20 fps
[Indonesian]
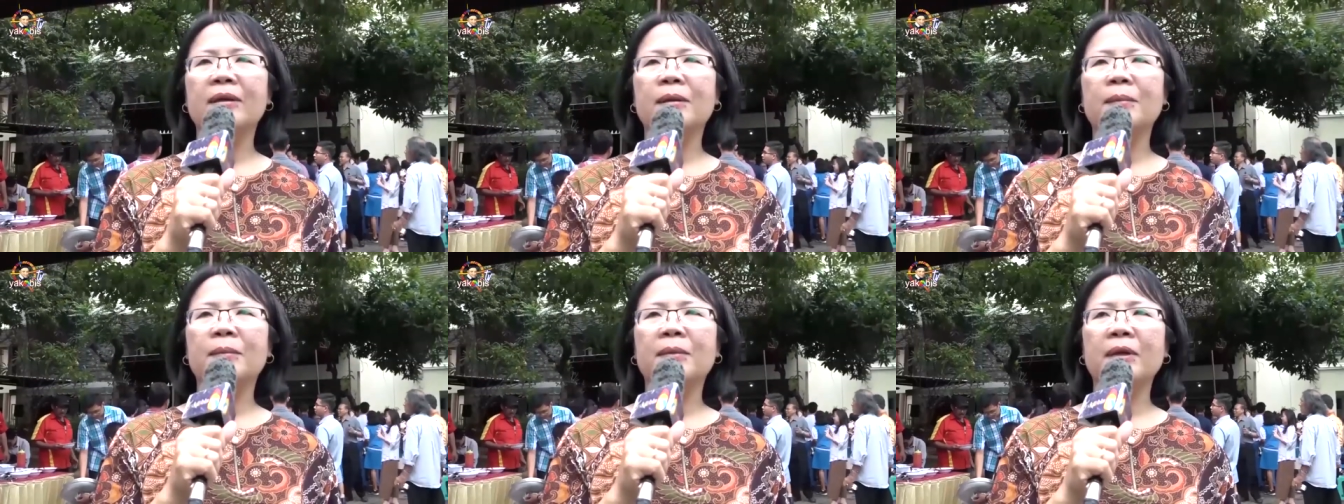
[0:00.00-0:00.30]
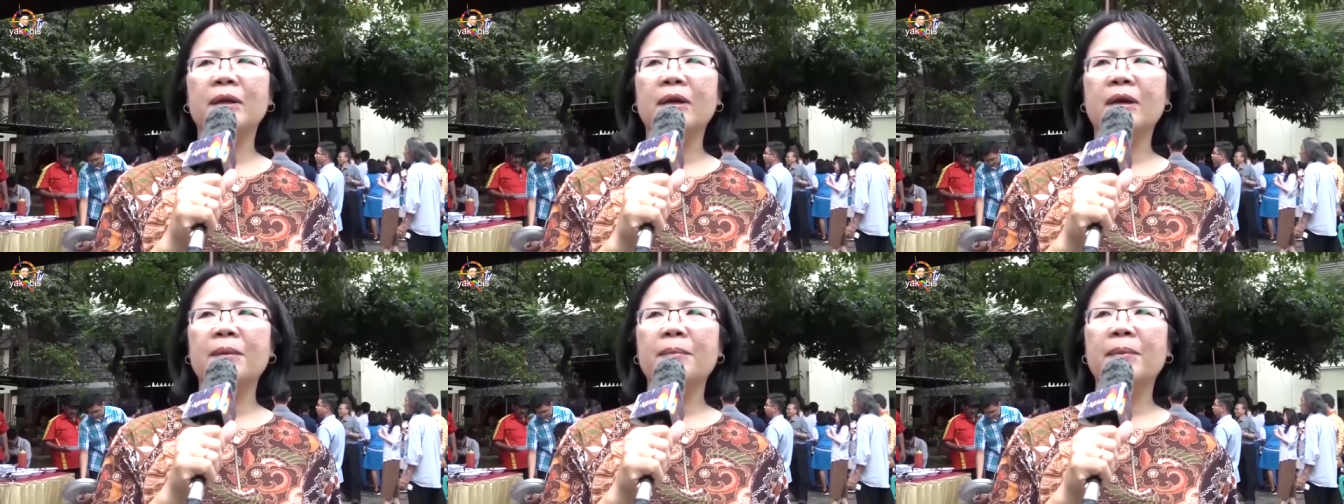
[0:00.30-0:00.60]
dan
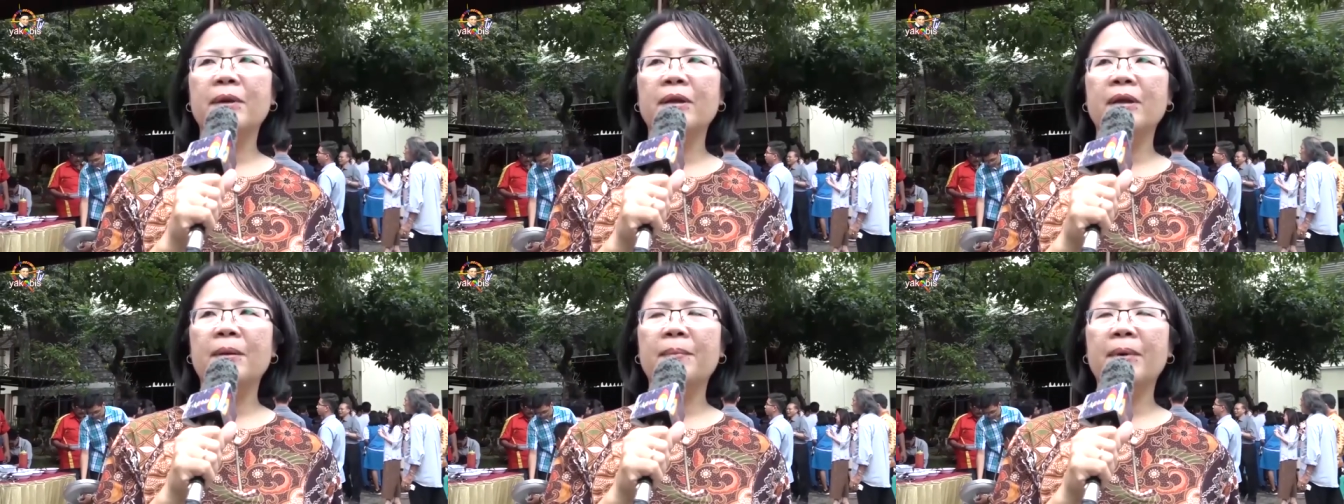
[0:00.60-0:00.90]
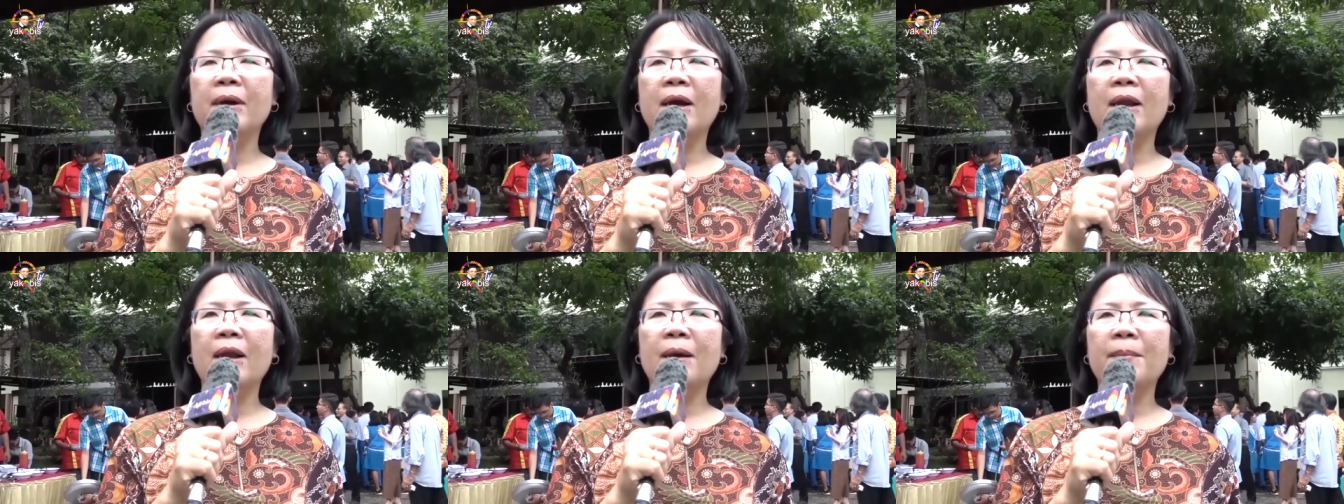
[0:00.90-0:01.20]
berikan banyak
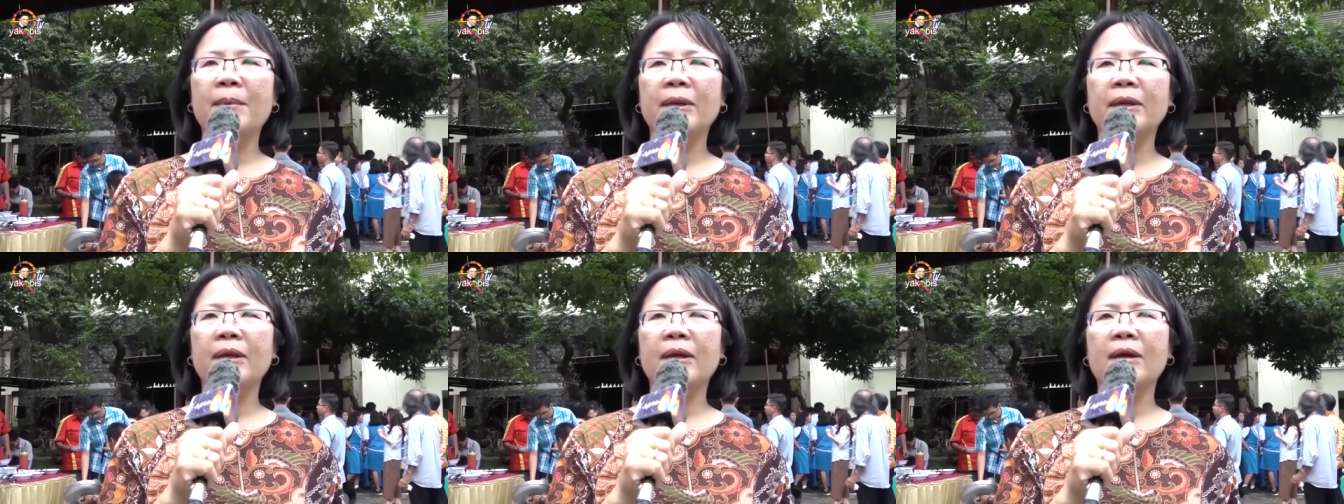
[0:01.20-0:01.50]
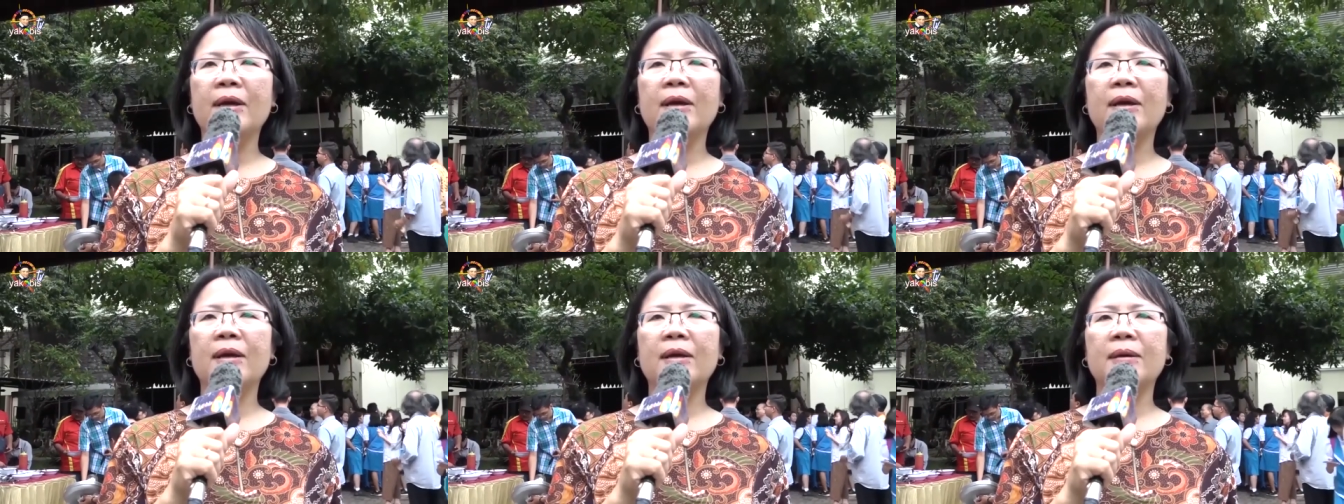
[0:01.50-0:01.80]

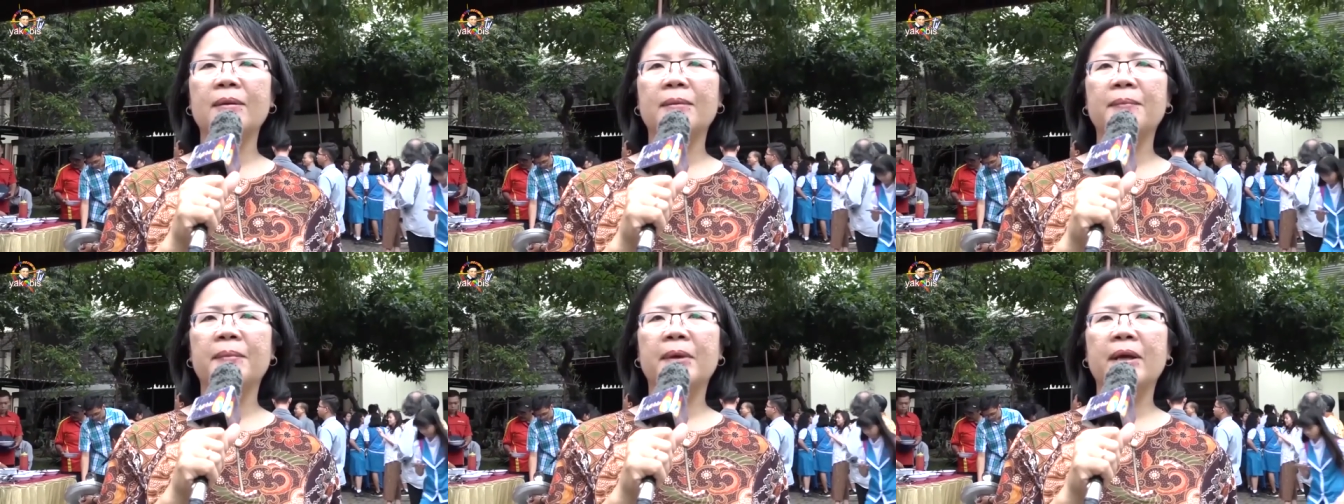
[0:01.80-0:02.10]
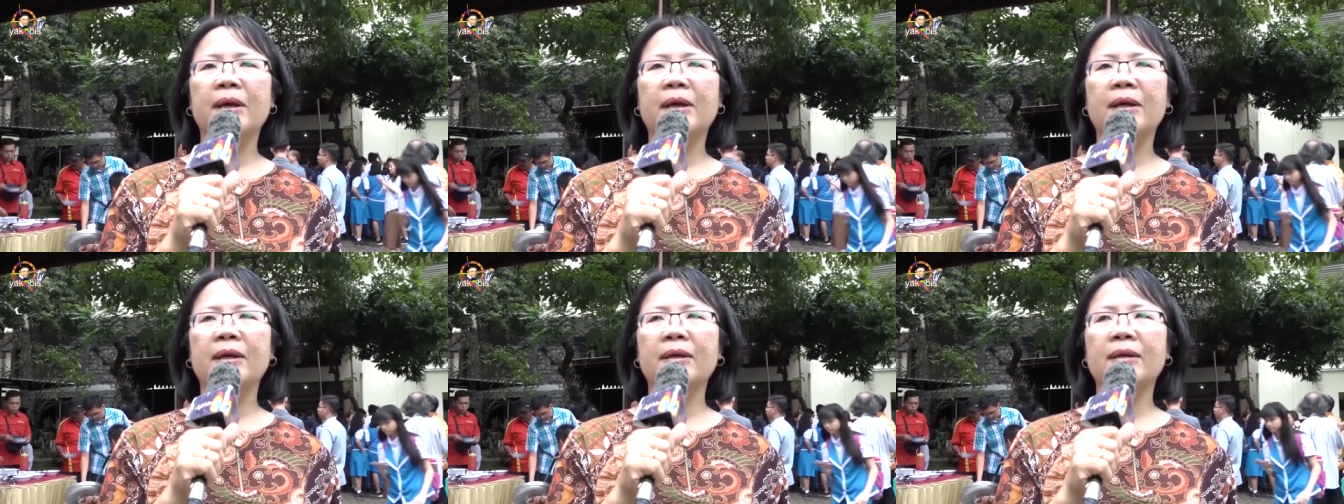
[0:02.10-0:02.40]
pengalamannya
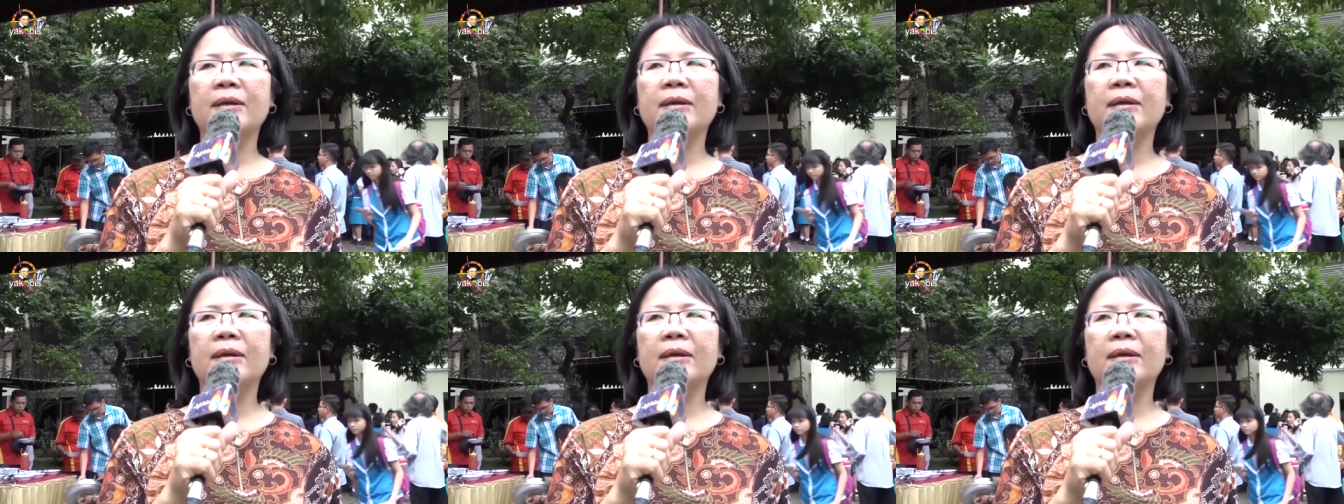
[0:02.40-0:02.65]
baik